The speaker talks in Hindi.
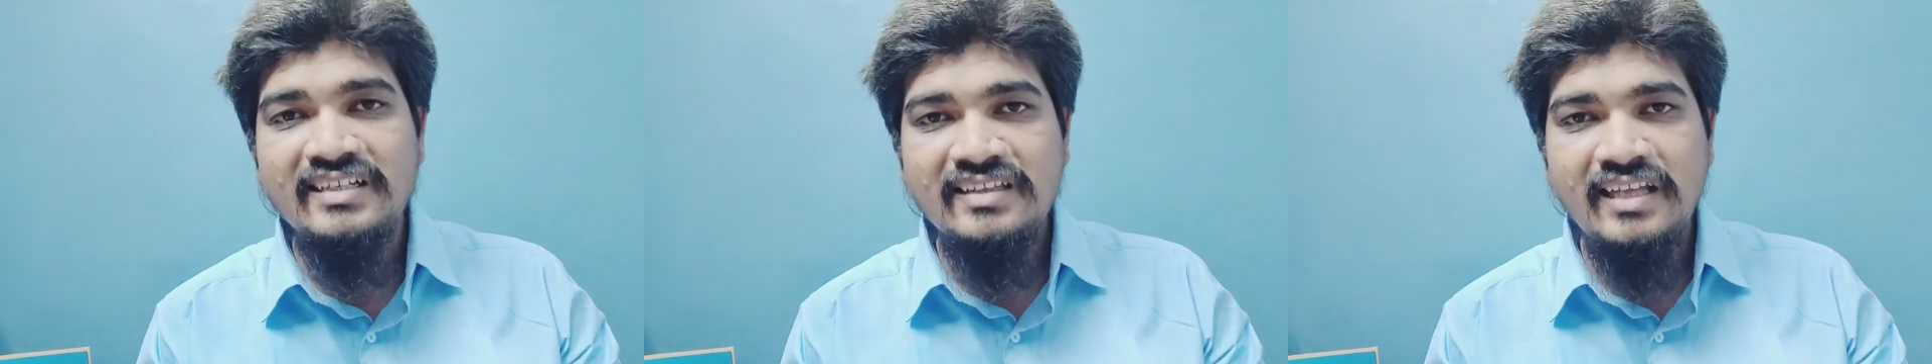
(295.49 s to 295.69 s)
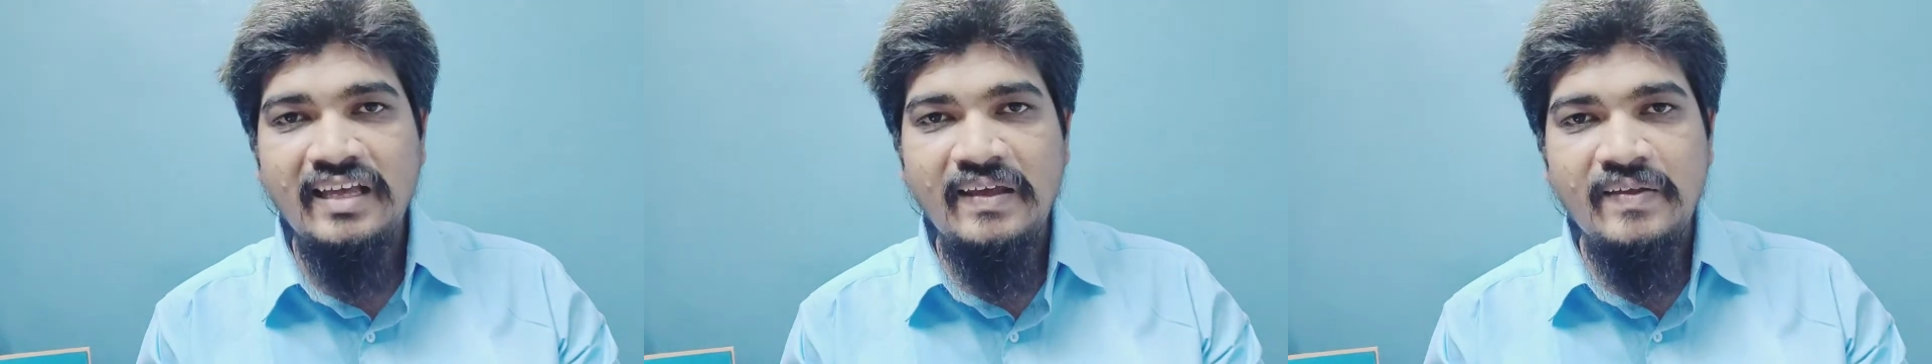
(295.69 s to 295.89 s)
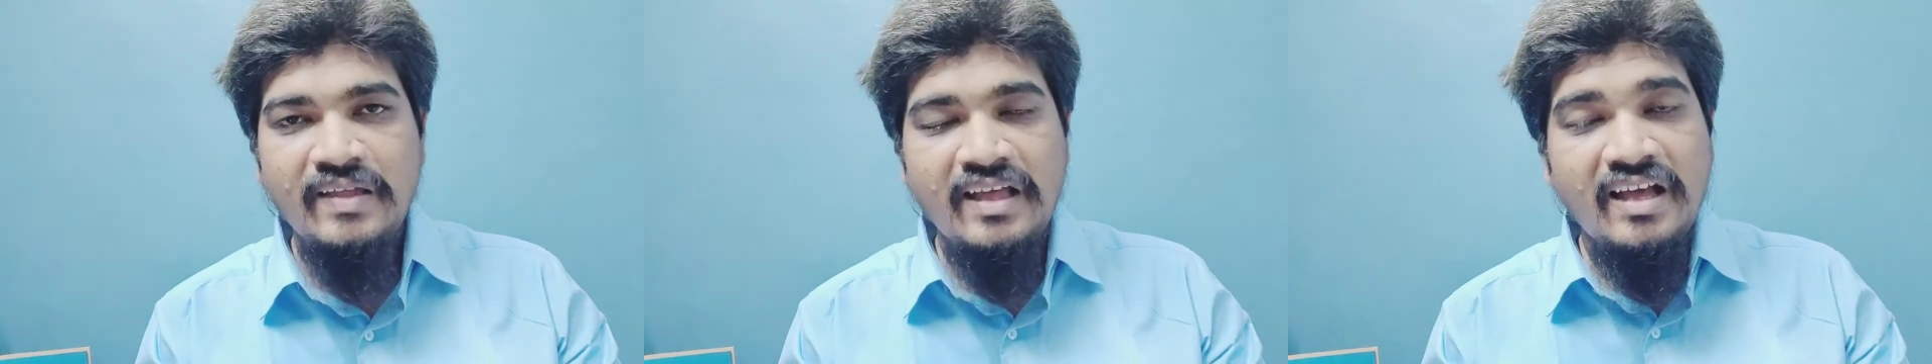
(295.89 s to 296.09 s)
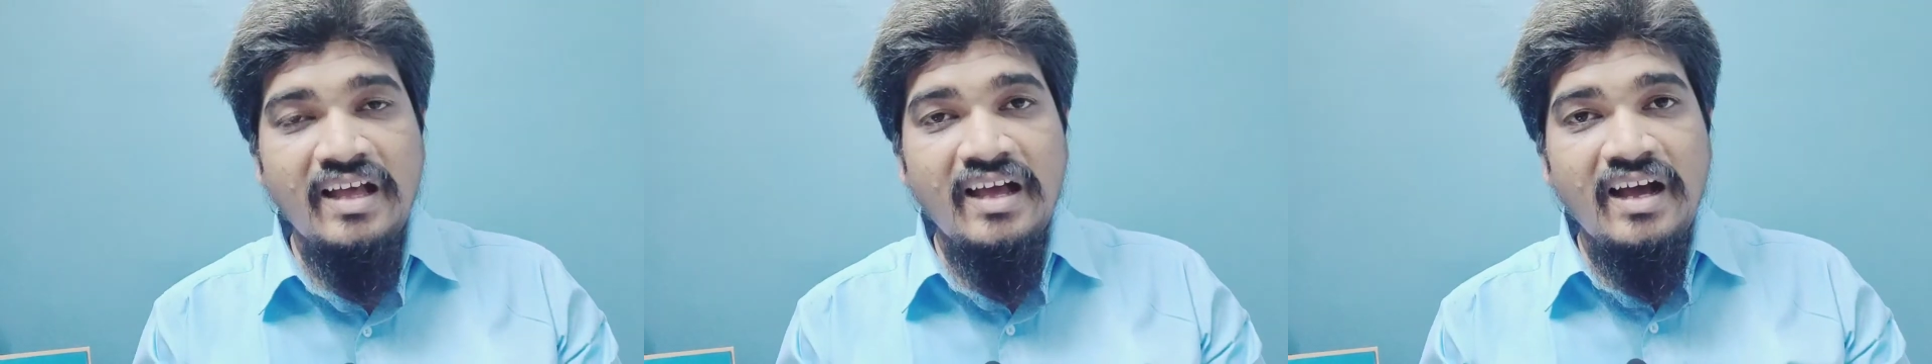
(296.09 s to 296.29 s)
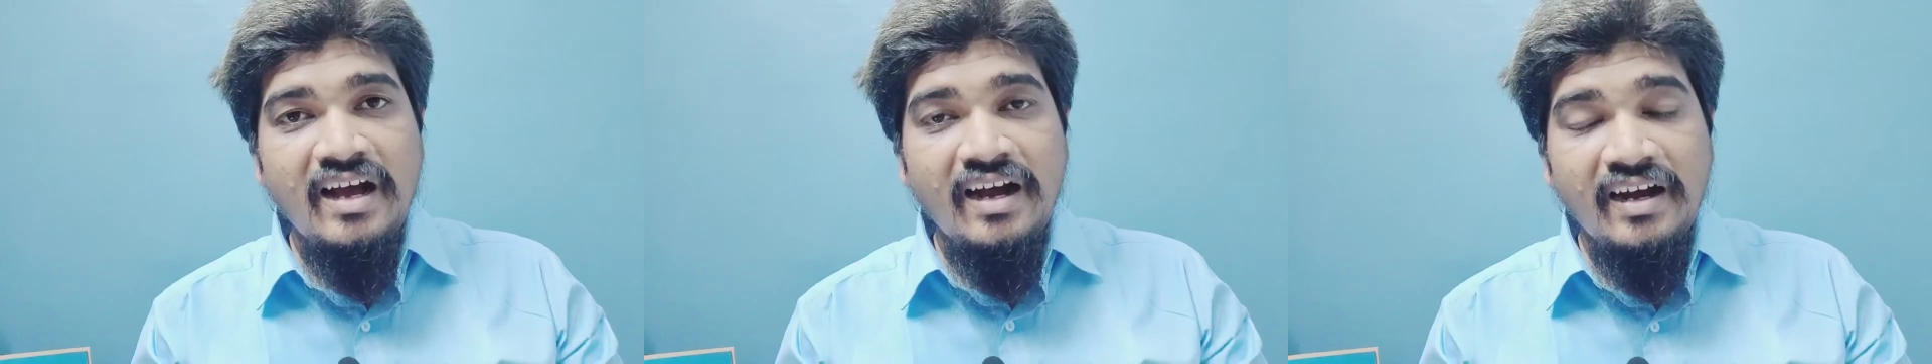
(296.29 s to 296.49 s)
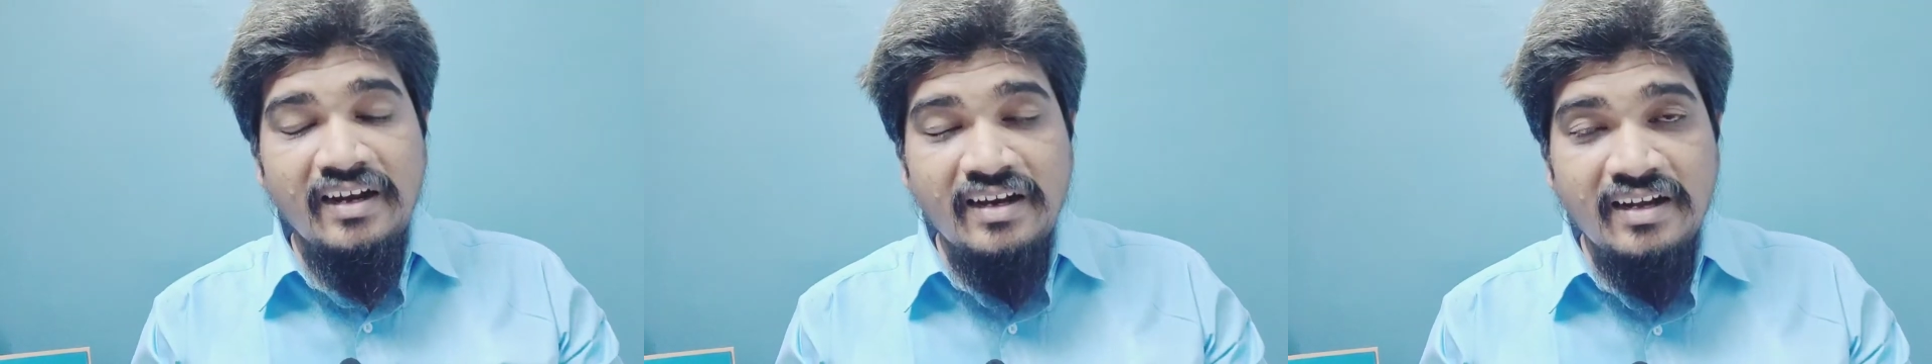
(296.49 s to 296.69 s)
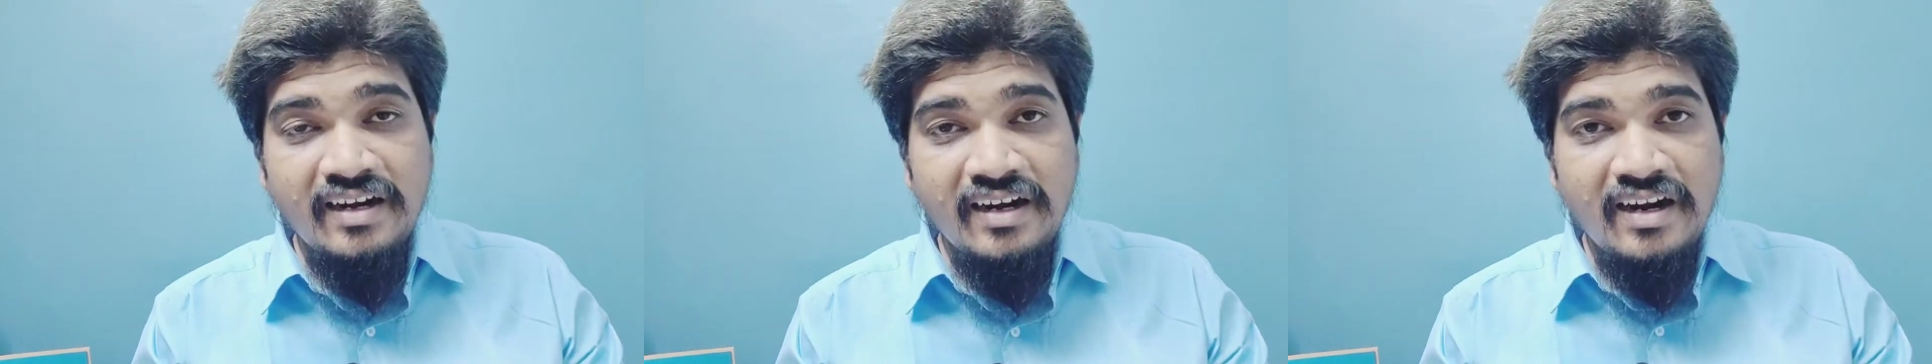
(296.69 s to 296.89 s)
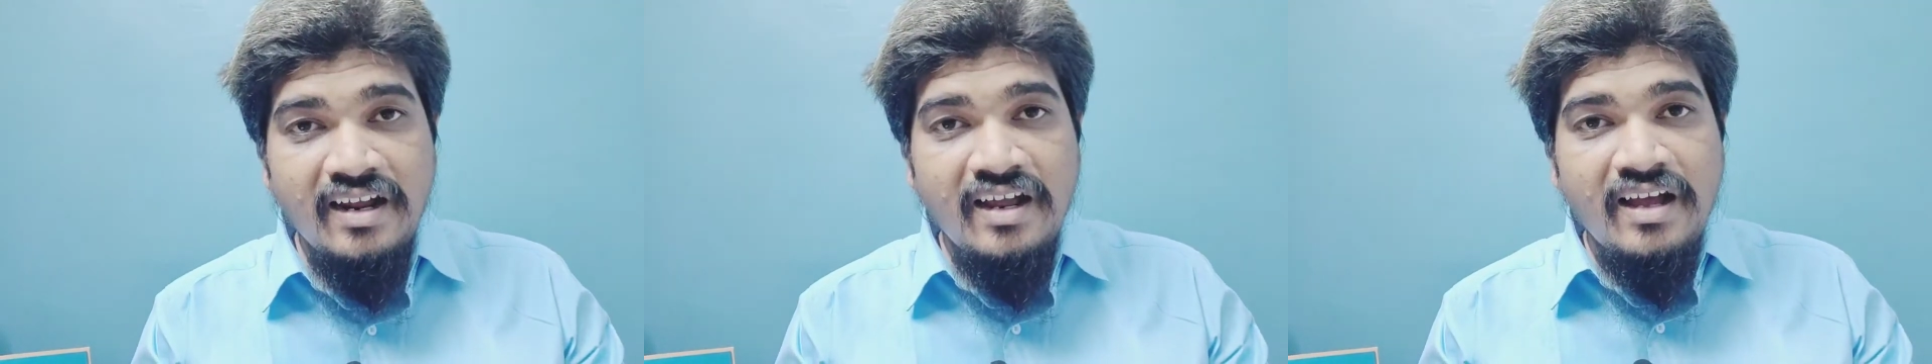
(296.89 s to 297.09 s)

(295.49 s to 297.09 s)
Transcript: सकता है अगर